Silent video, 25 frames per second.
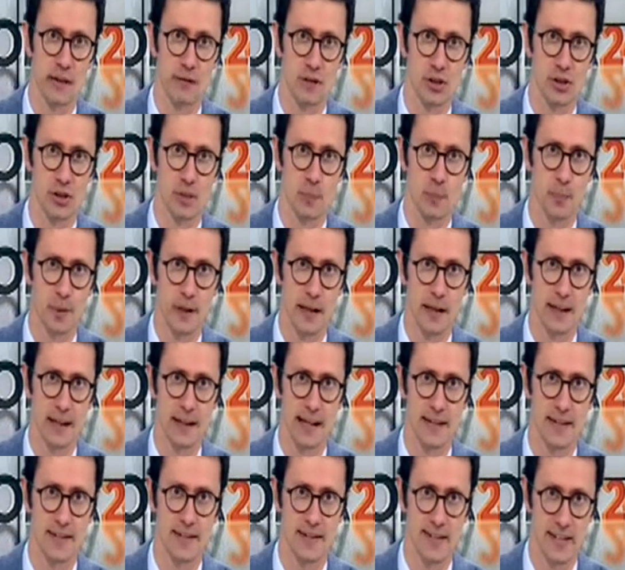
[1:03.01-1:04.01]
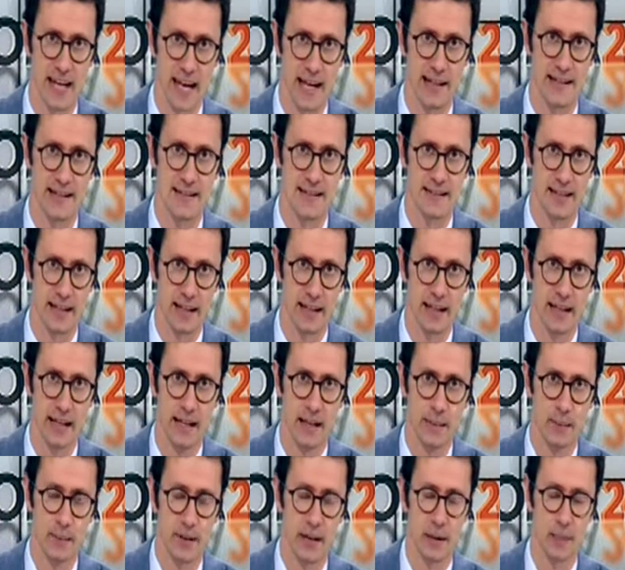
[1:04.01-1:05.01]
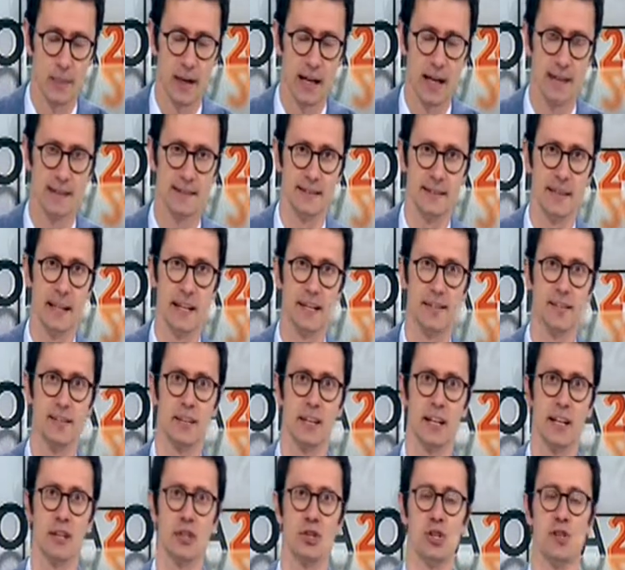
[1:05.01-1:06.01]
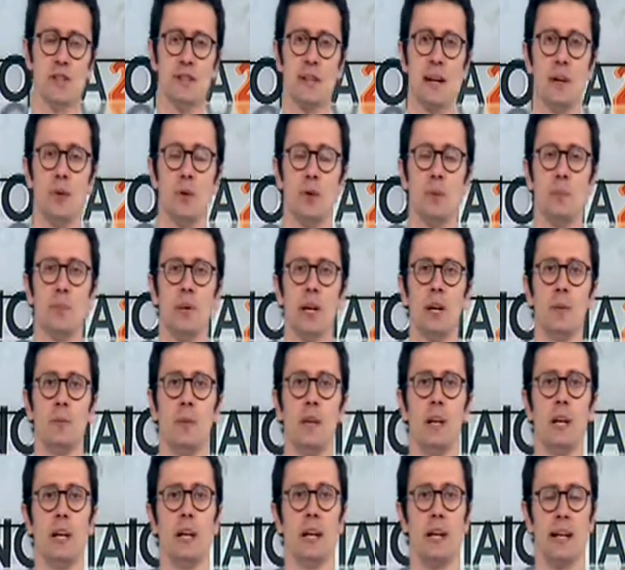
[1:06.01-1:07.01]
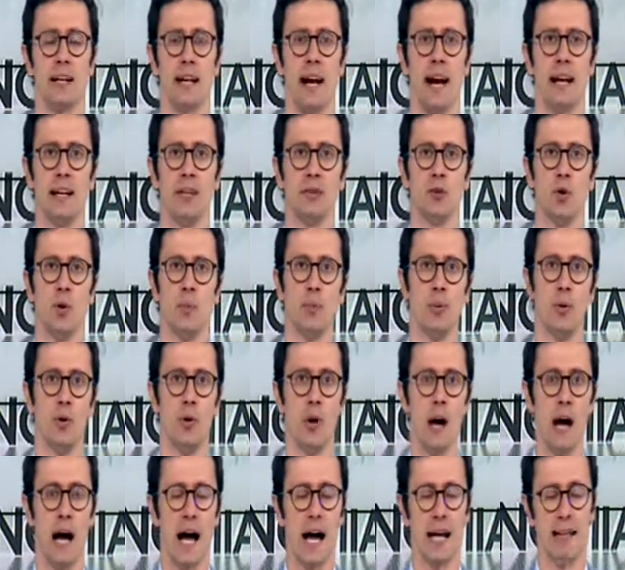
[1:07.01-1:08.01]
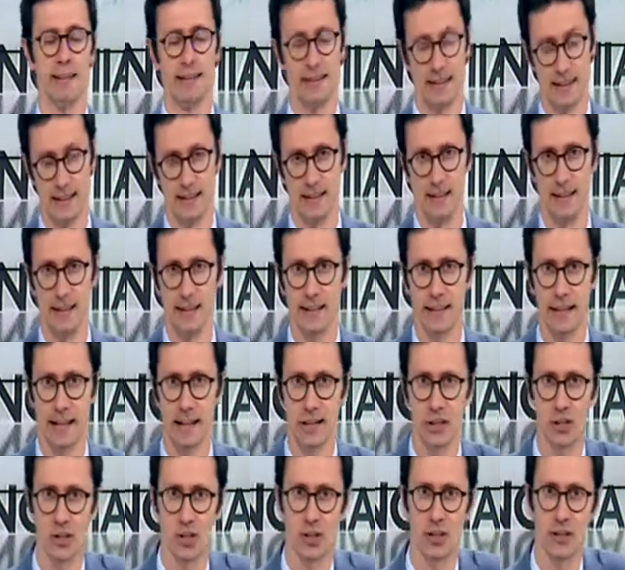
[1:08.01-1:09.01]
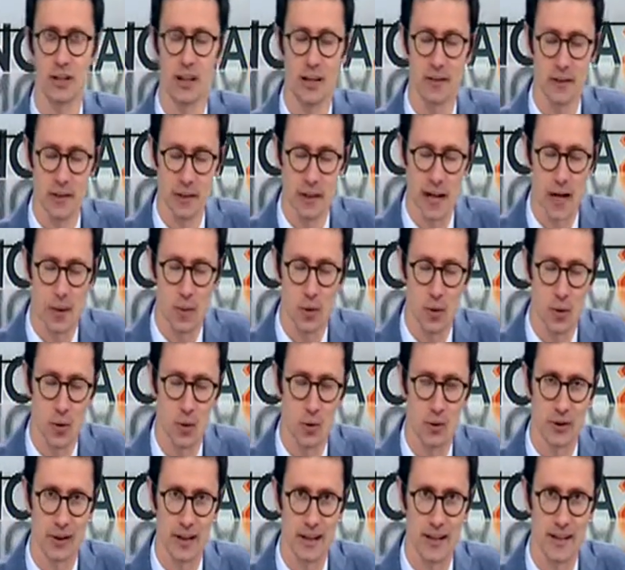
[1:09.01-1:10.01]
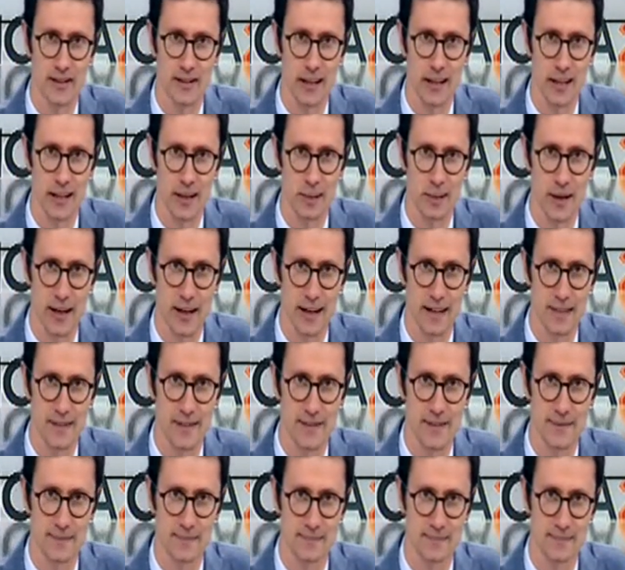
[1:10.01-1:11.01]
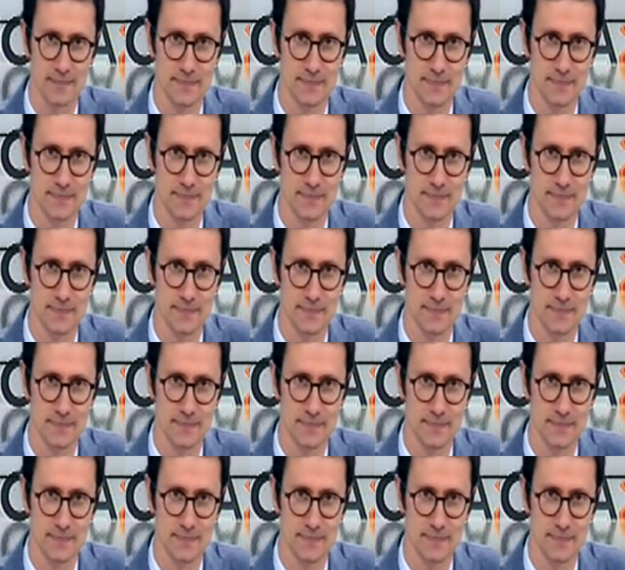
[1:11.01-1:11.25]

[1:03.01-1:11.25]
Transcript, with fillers: Invece per le assenze per malattia si registrano i primi cali dopo anni di crescita. Vediamo con eh, Celia Guimaraes.